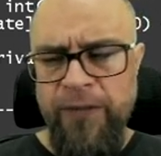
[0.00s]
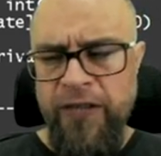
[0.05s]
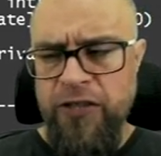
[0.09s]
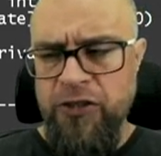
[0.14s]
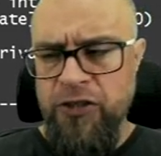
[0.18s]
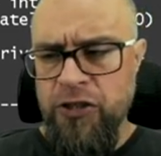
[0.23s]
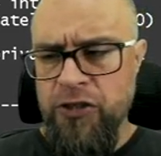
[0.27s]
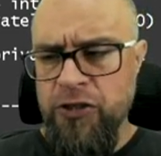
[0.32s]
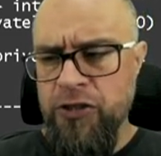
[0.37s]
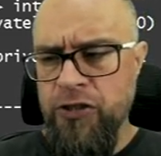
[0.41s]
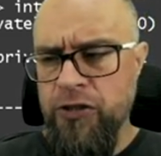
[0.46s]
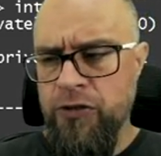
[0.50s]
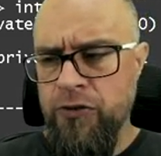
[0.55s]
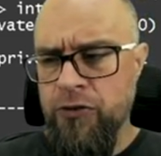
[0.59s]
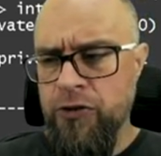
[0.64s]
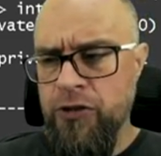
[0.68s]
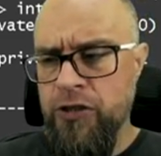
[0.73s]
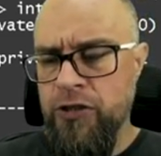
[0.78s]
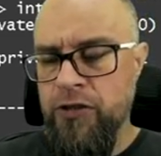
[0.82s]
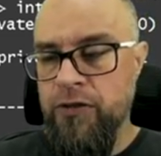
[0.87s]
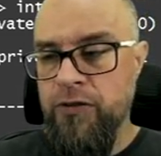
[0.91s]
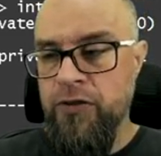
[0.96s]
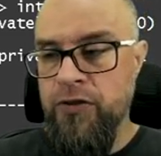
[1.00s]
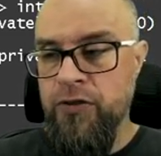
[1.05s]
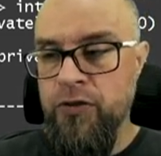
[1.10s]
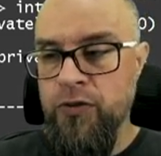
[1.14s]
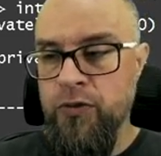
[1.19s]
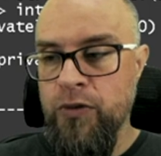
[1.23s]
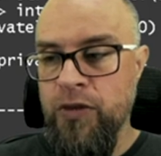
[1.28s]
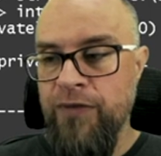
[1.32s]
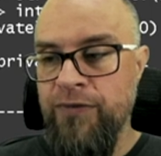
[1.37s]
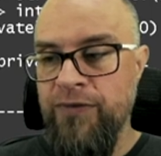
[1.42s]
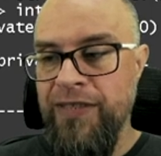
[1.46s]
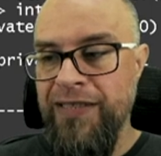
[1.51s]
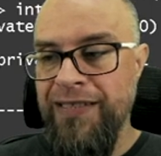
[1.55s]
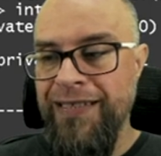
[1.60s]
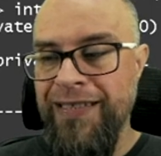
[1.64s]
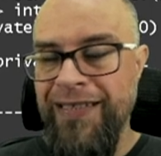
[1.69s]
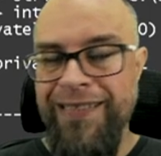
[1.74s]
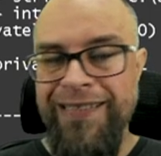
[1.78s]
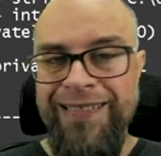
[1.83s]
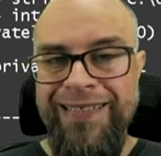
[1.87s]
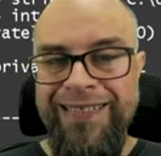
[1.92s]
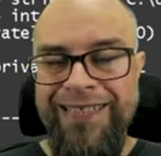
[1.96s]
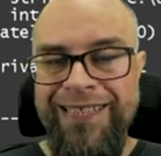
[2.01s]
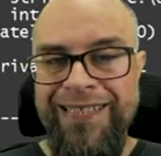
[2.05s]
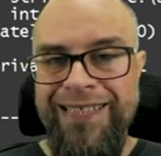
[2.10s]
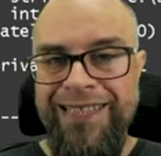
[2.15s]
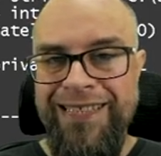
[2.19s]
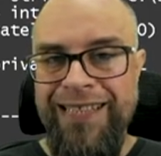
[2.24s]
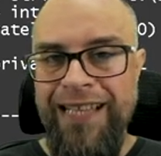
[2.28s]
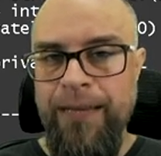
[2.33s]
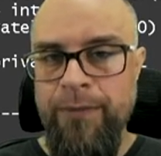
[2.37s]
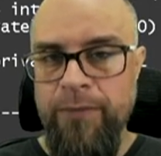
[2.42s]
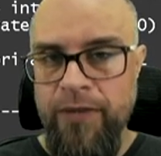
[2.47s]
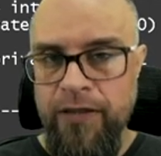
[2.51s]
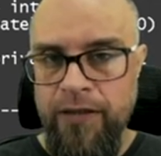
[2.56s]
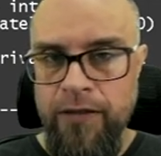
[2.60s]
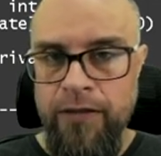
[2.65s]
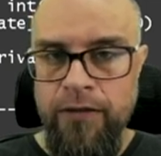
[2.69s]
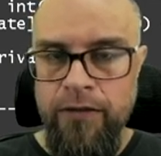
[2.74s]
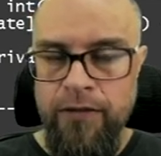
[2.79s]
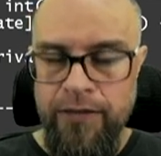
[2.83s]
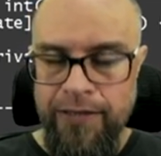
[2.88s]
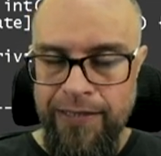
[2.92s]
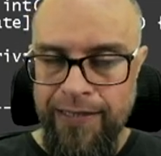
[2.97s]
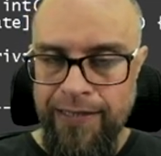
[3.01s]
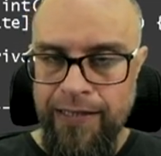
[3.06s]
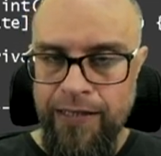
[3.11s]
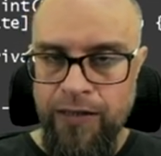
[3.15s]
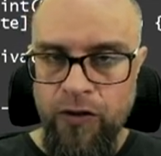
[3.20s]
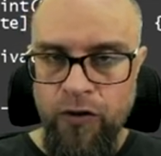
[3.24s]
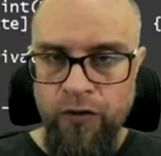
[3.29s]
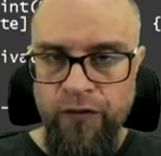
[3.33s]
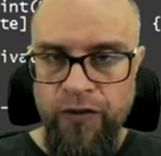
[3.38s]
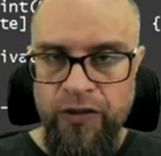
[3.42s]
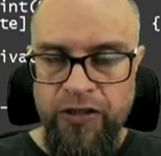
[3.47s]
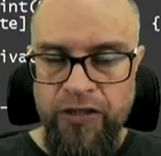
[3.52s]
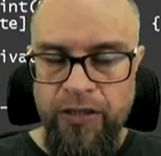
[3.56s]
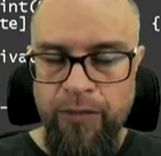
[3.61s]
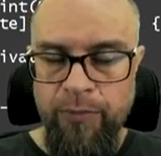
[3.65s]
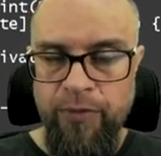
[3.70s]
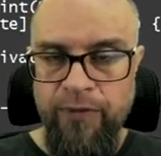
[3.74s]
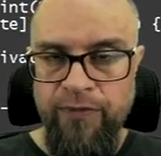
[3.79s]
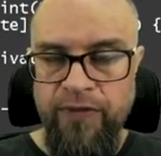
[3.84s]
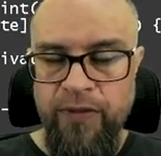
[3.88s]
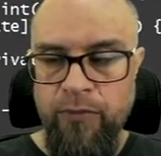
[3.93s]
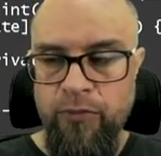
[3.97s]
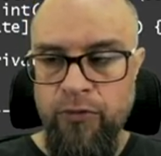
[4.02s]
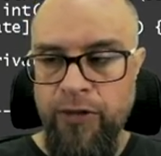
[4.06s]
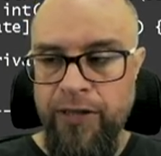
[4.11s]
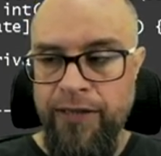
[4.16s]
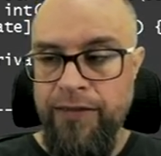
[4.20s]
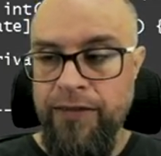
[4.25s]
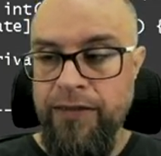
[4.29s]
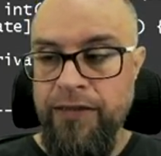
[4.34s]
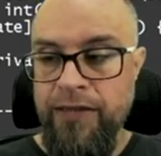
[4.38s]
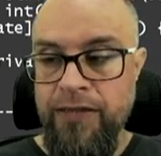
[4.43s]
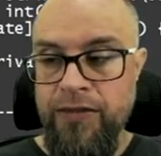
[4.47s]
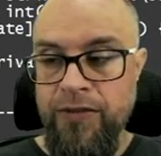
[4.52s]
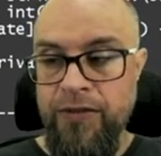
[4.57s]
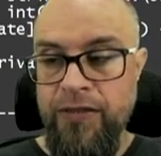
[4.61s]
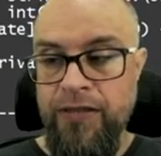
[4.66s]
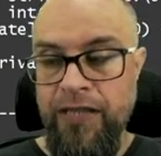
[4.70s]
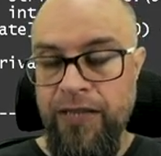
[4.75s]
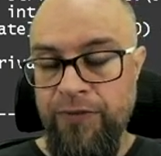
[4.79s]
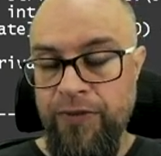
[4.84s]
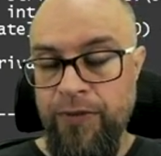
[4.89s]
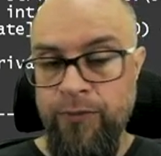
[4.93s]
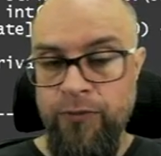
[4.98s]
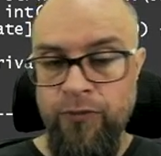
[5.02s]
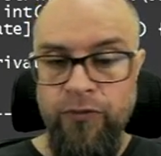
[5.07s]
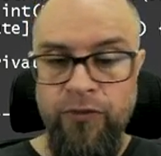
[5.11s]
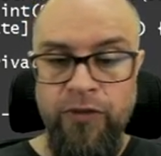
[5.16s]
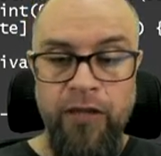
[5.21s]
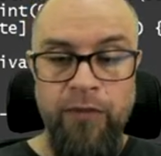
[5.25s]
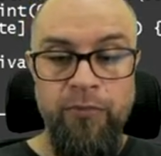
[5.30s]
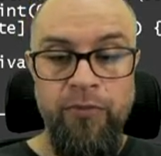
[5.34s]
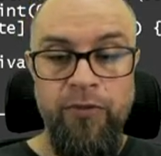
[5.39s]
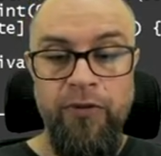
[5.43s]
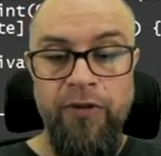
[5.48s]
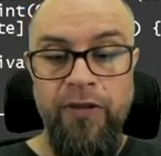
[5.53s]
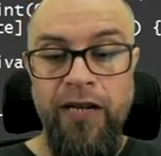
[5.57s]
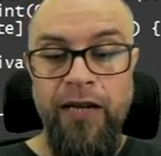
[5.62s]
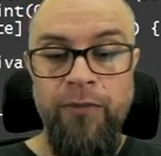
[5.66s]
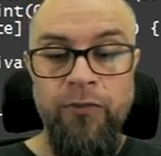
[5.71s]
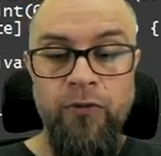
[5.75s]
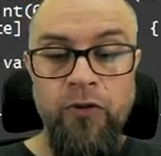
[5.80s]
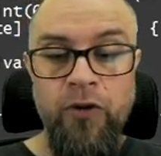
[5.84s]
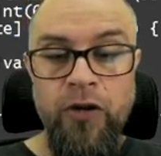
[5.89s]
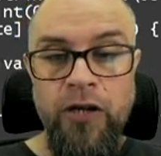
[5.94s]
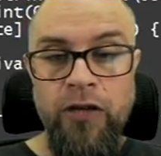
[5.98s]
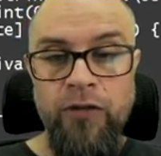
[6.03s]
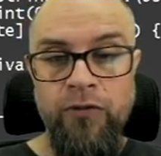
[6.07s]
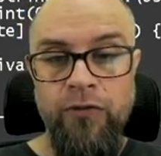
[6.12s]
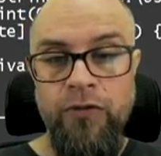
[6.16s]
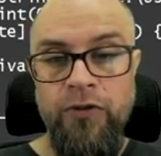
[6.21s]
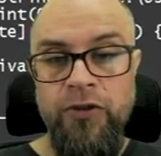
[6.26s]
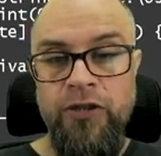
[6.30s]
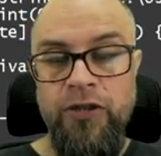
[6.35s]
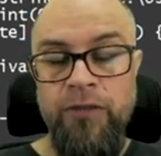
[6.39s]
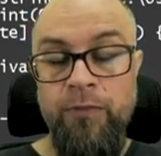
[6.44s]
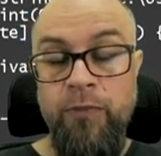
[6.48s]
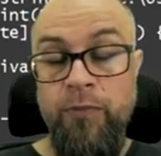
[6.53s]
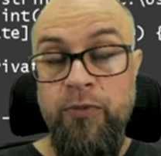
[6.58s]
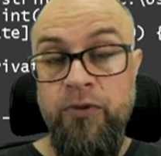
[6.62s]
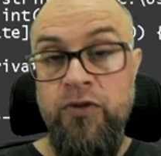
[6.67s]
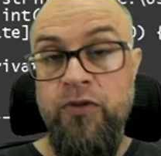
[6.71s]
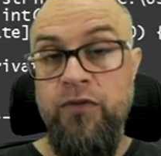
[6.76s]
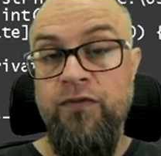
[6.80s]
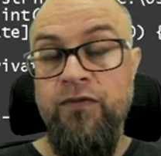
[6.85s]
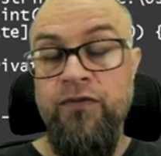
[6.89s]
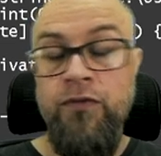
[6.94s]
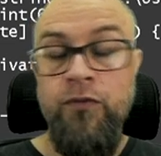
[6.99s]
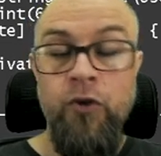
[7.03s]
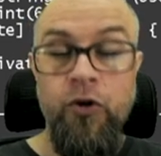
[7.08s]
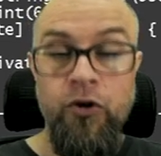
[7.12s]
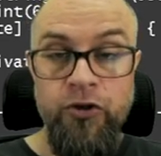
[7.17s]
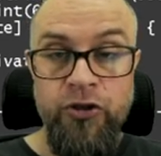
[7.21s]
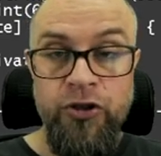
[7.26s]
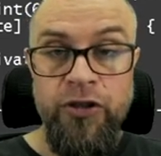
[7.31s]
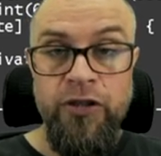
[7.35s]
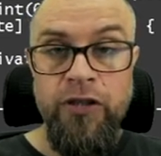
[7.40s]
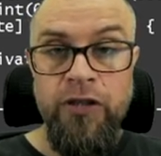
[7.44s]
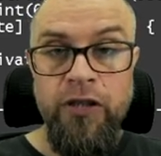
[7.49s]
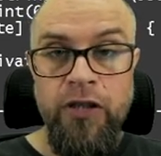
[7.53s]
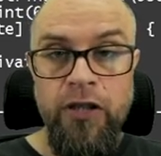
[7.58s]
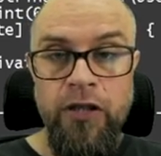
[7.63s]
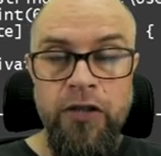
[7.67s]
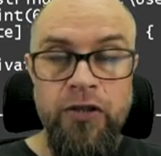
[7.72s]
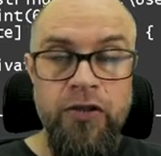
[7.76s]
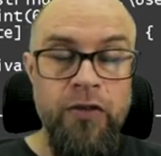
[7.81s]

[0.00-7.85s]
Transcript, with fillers: Najczęściej to się stosuje wtedy, kiedy chcę sam zareagować na pewne błędy. Nie zostawiam tutaj programu, który się po prostu wyłoży.